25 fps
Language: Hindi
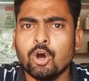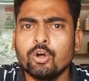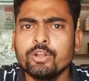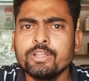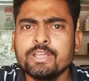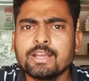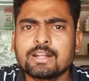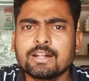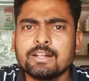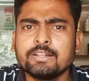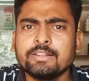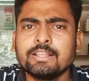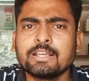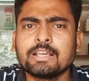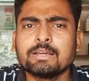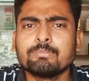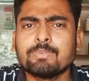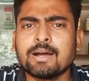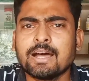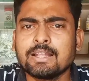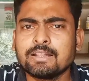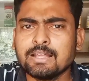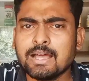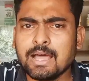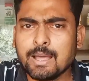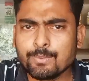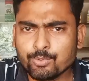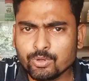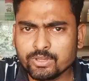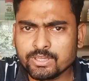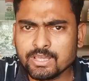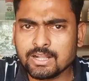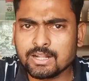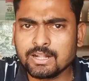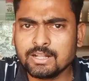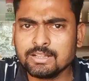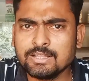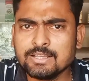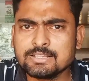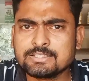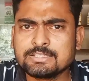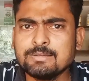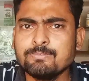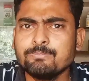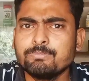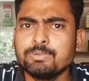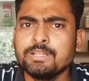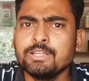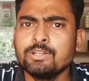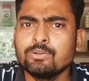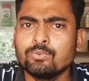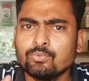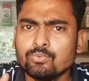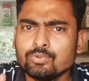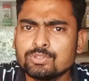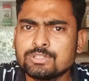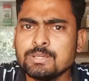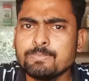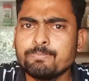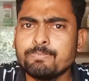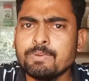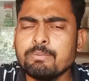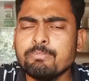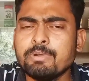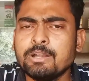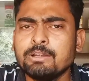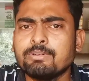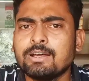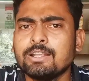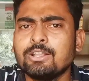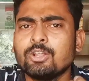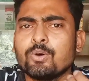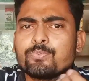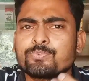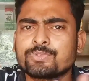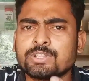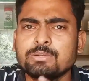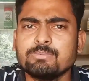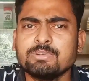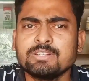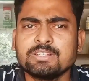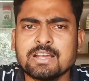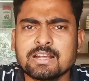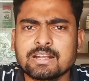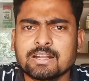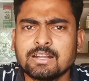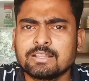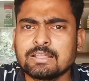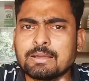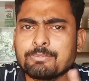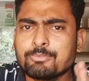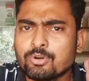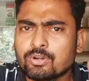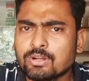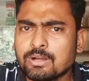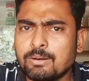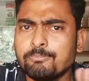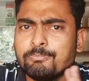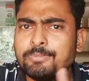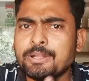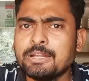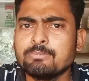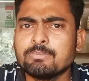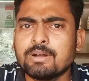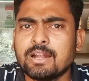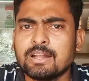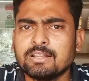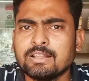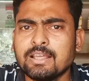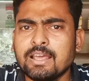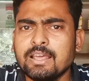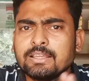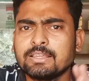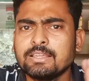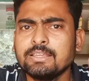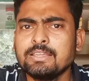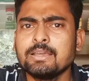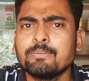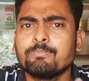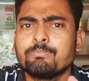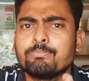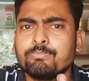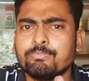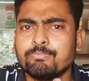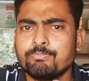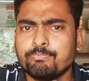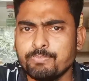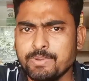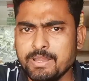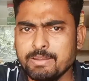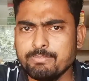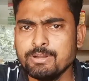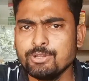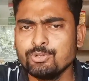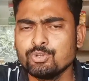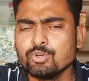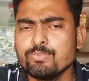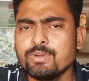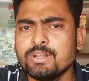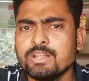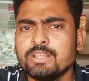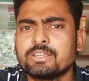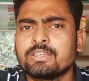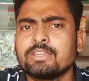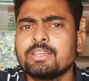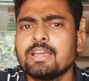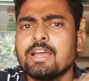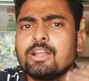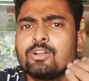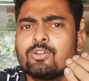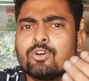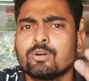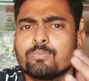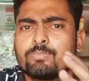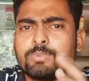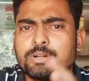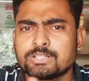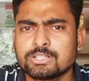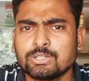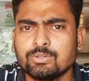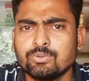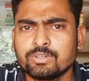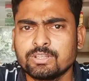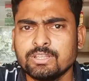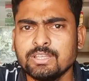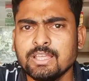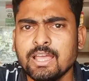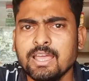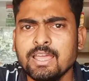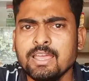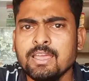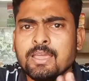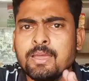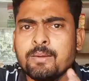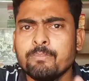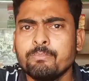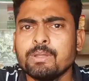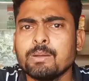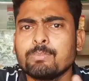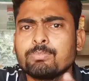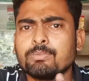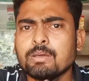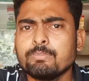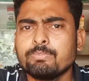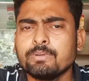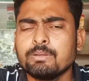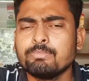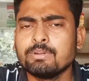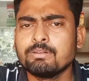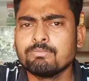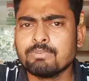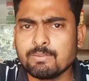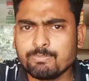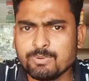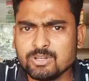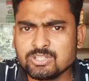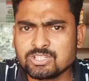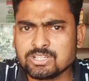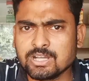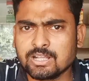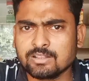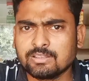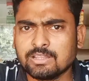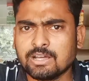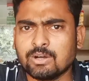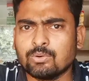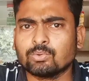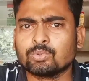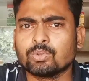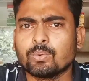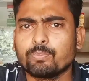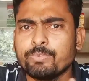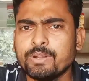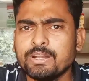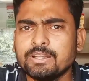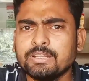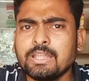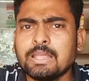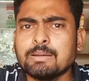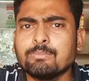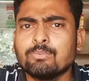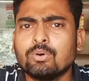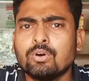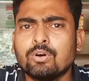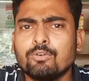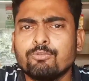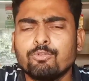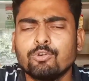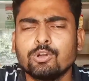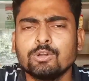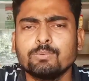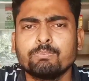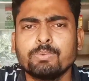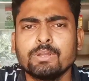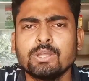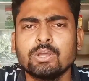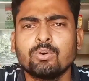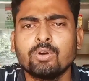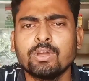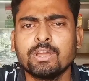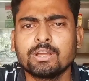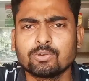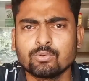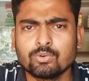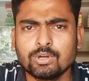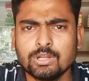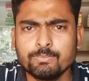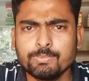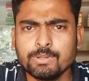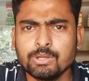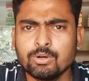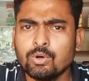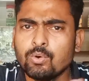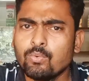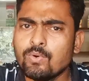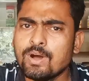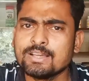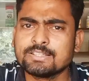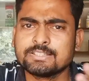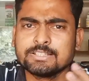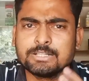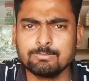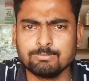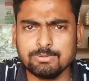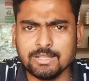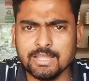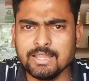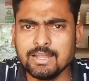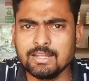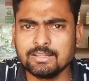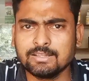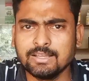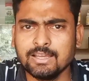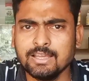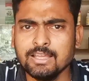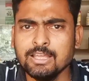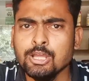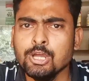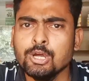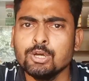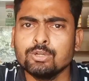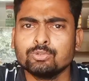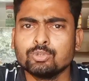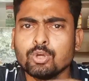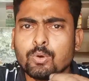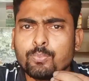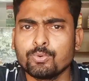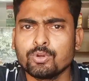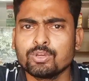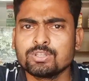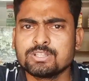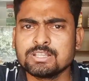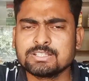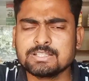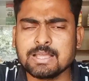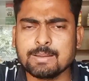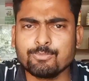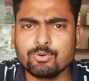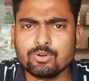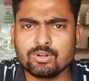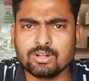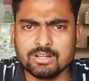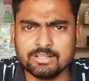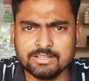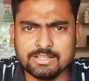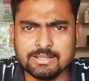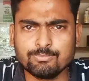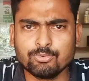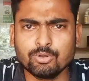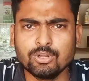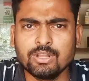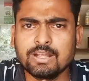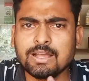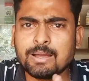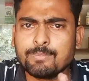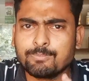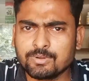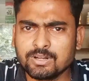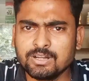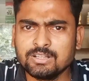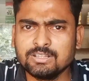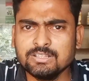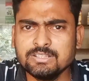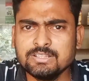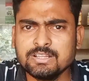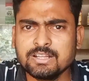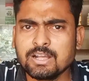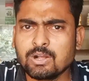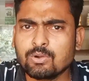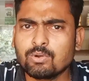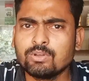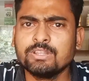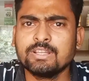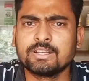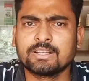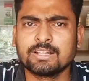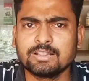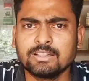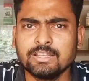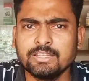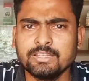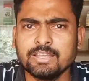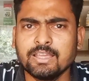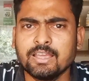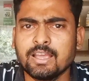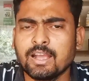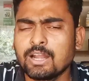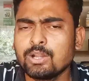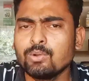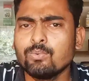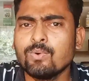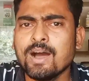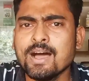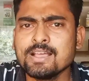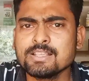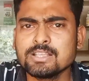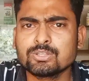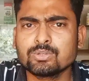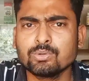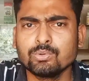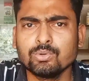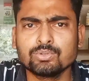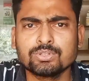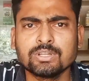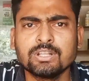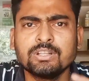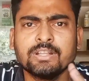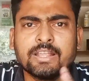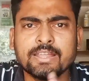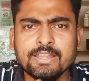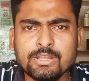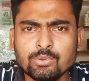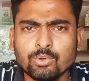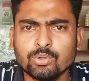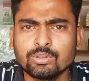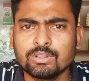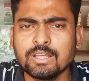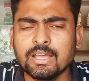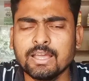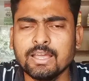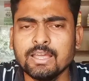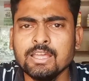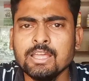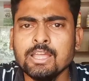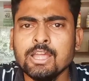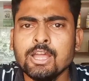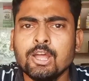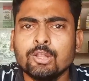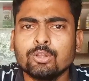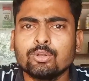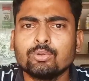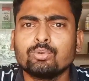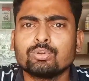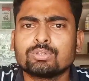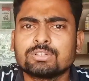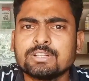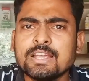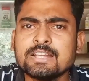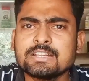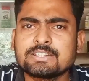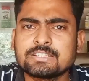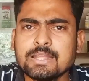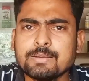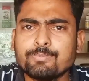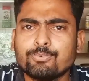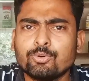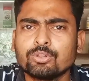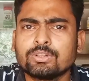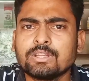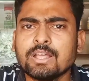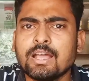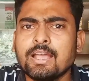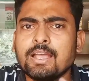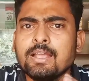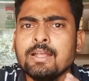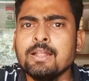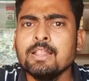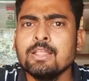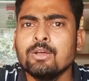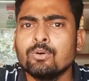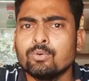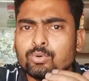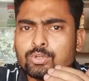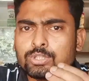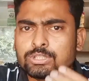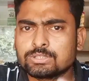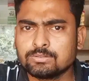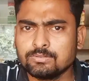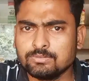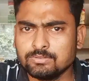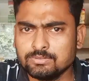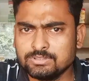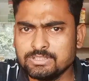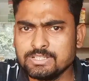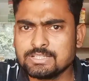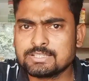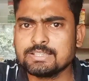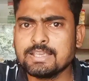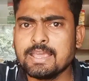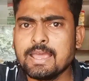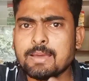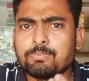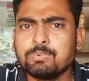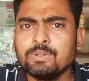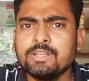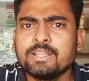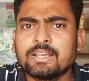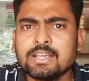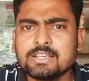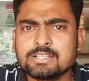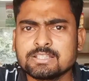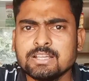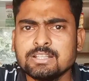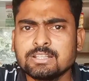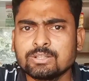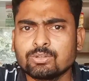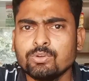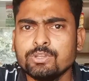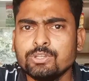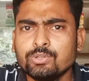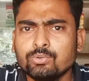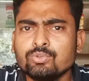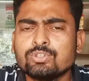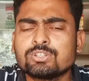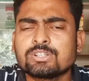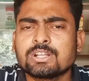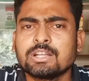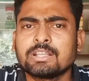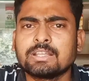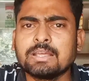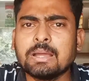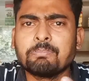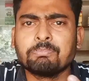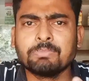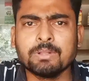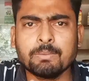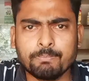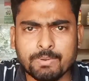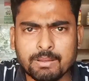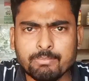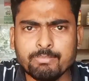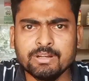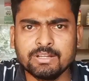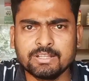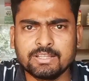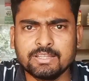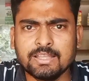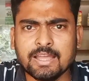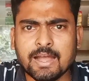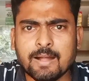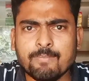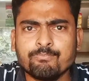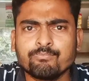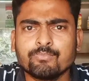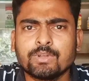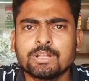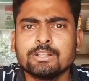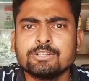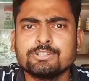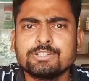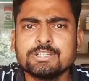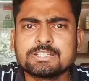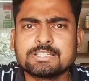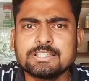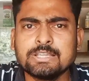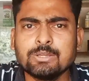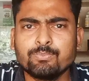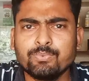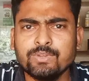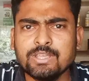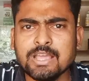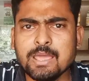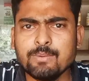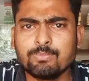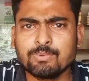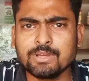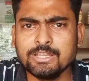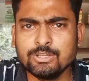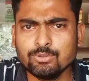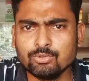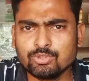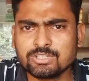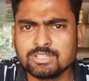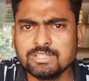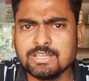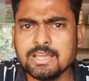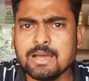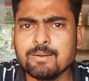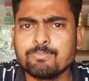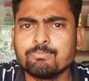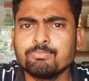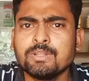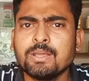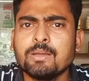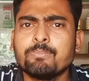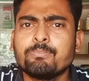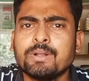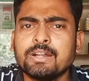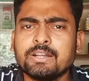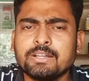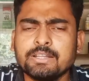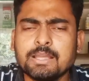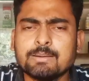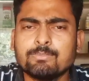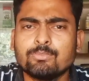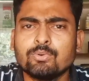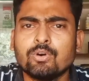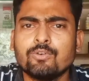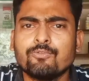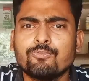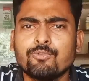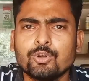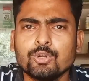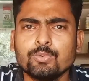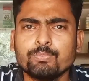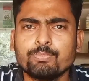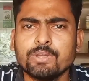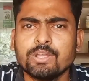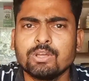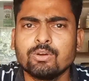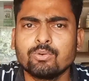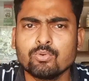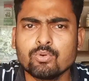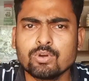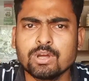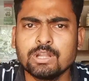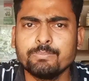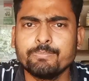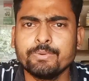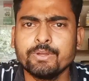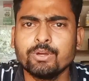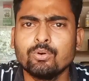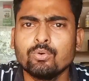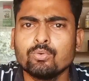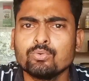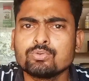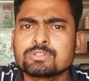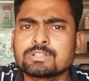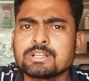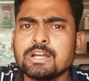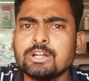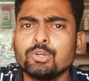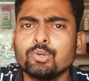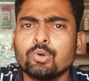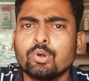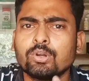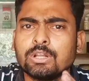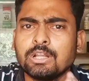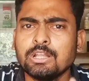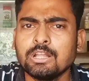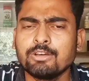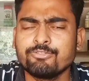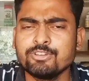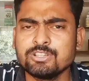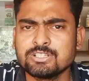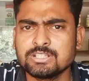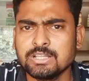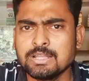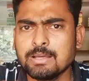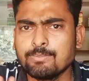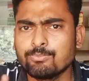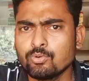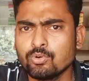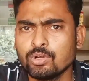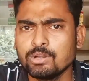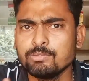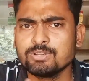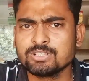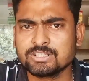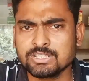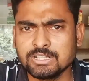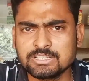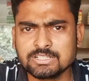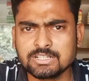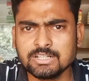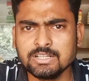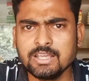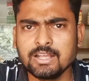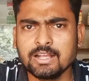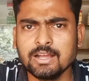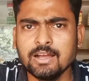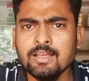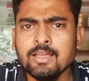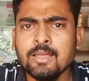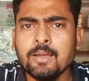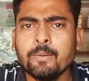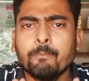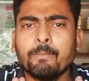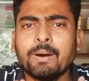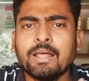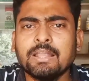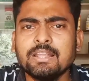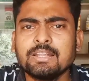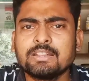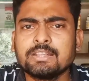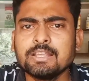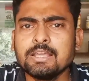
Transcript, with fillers: और ये करने के बाद आपको क्या करना है सिंपली उसी पेमेंट वाले ऑप्शन में जाकर के आपको कंप्लेन मारना है कि ये पेमेंट जो मैंने किया रॉन्ग पर्सन को किया है मैं अपना पेमेंट वापस चाहता हूँ तो पेटीएम हो फोन पे हो या गूगल पे हो वहाँ से रिप्लाई आता है जो प्रोसेस आपको करने बोलेगा आप कर दीजिएगा कोई दिक्कत नहीं है अगर वहाँ से सोल्यूशन नहीं होता है तो दूसरा स्टेप होता है उस जिस एप्लीकेशन को यूज करके आपने पेमेंट किया मतलब जिस यूपीआई का यूज किया आपने पेटीएम हो फोन पे हो गूगल पे हो उसका नोडल ऑफिसर आप गूगल में सर्च करिएगा मान